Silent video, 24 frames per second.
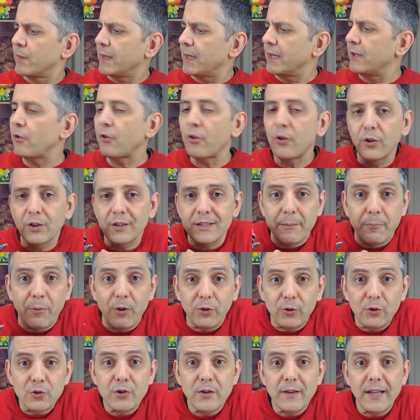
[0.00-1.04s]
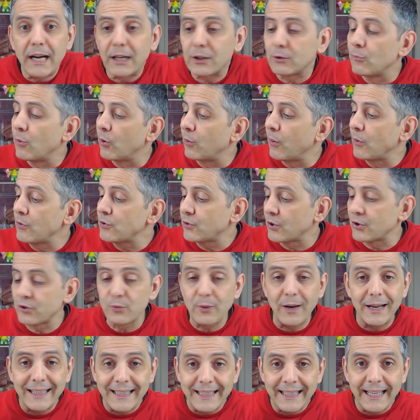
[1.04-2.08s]
Y yo digo que se puede considerar como monstruo. Es
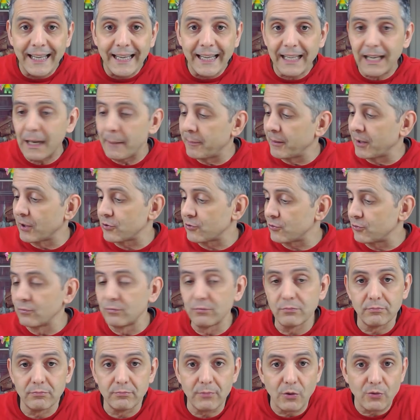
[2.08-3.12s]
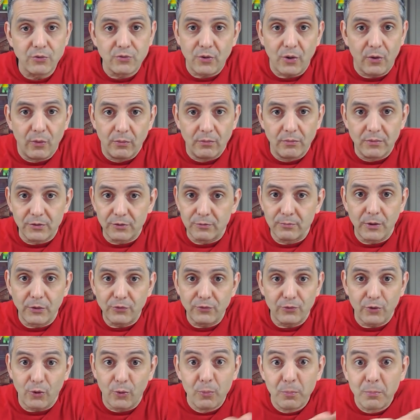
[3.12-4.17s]
una alienígena, pero es un monstruo. Es un
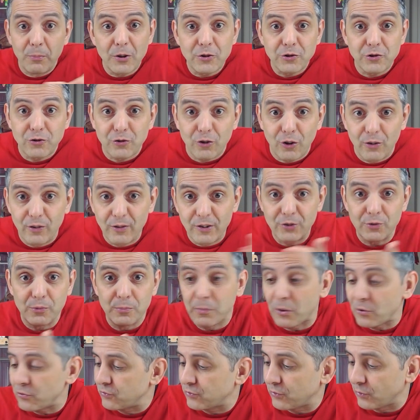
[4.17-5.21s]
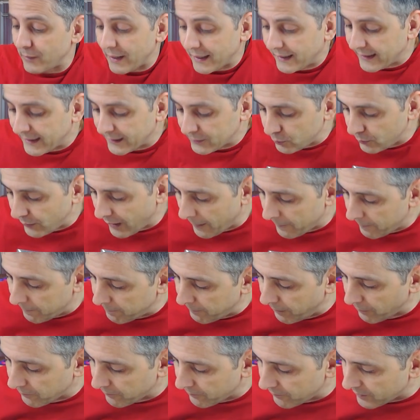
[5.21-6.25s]
monstruo. Un monstruo. Es un monstruo. Una criatura.
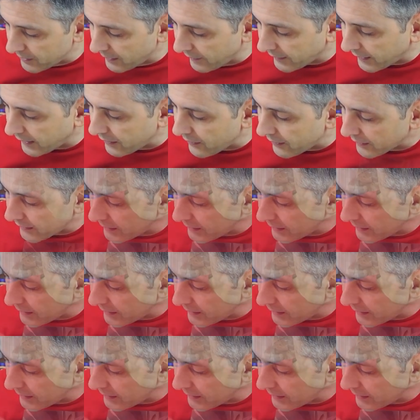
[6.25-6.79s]
¡Pum! Me aquí.